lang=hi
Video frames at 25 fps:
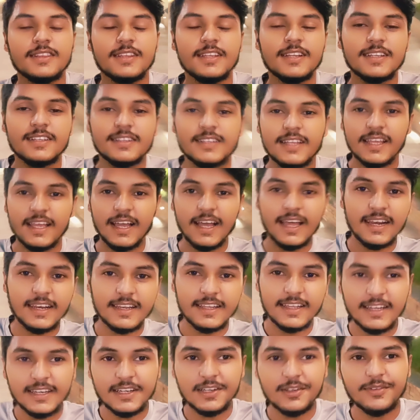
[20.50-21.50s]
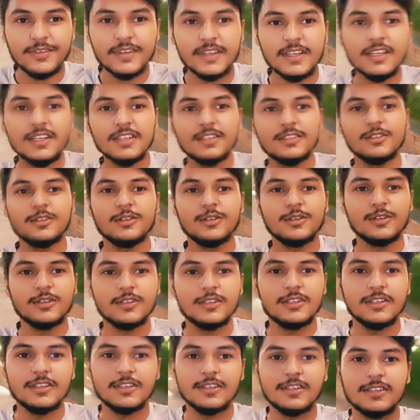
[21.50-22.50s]
के अंदर दयाल गेटवे
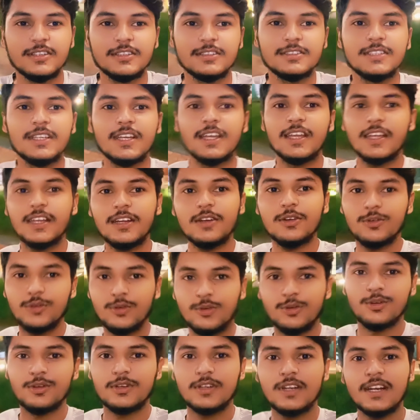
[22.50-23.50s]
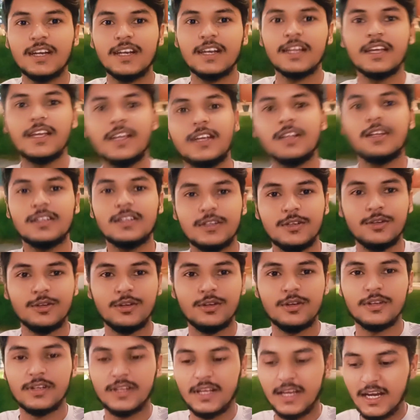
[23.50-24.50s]
और ये एक होटल है
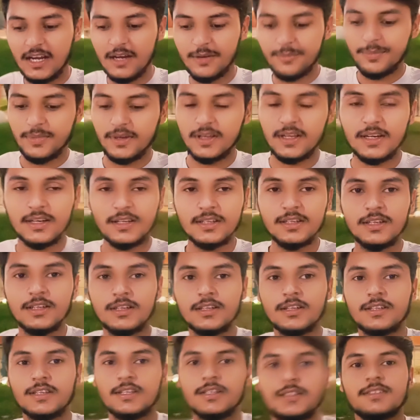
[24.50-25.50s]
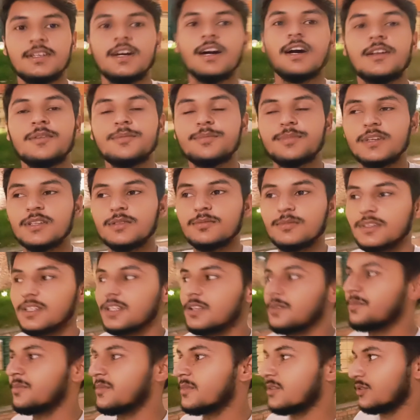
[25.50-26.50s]
और यहाँ पर किसान पद
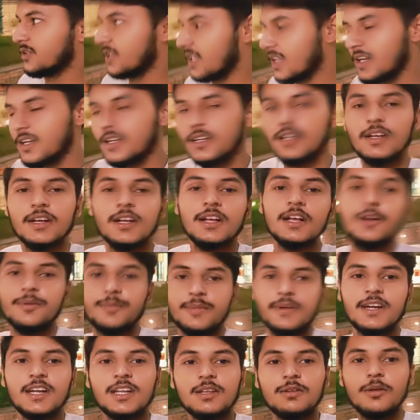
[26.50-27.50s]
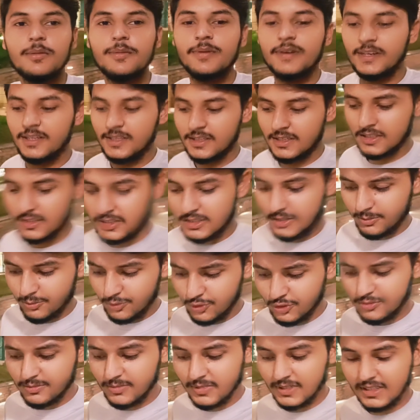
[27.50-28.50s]
मतलब घर मंडी भी बनी है सब
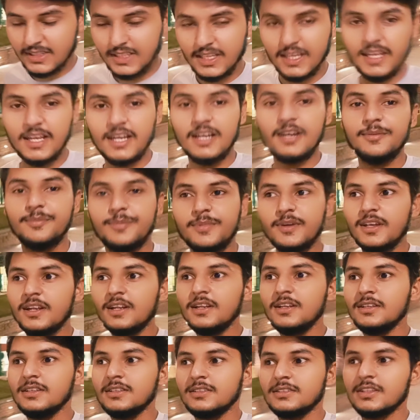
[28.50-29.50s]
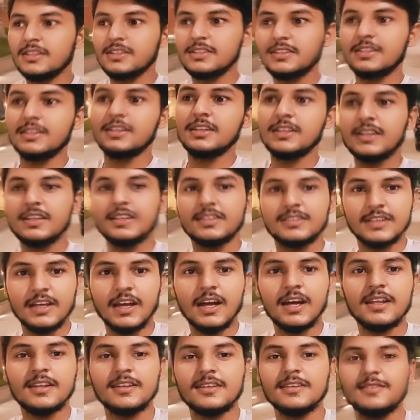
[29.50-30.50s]
कुछ मिलता है यहाँ पर जैसे
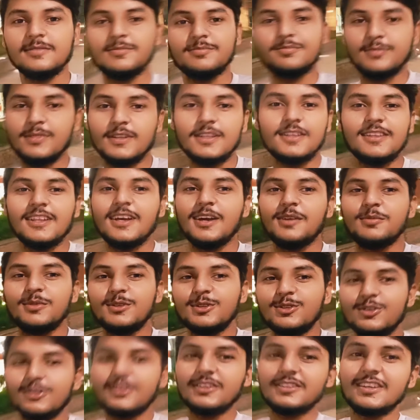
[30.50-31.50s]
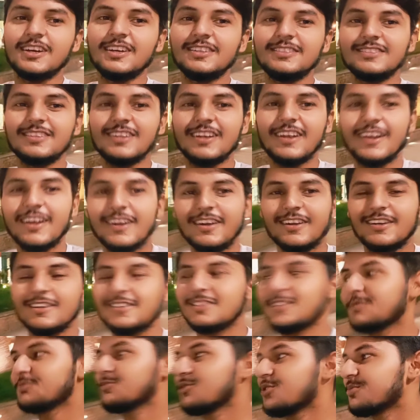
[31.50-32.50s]
किसान पद नाम है तो किसान से
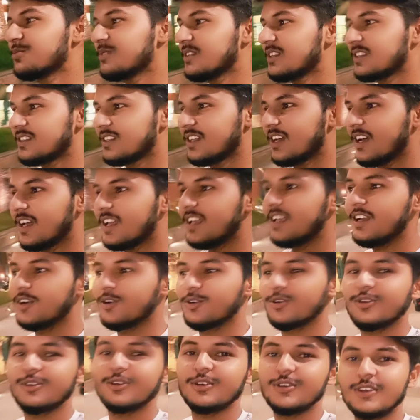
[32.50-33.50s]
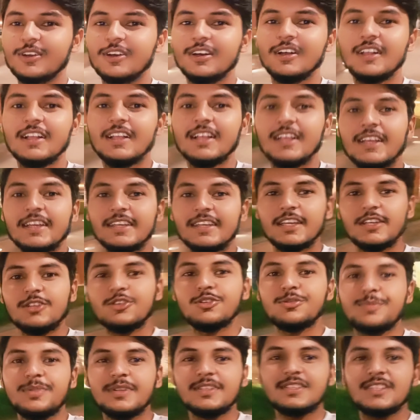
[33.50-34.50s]
रिलेटेड सबको मिलता है और ये
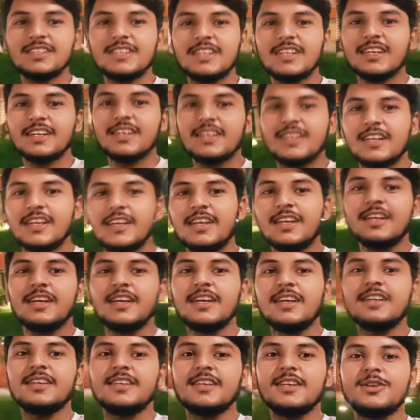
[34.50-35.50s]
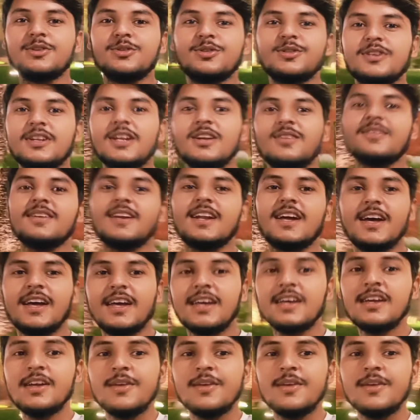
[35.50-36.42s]
जो पीछे देख रहे हैं ये होटल बना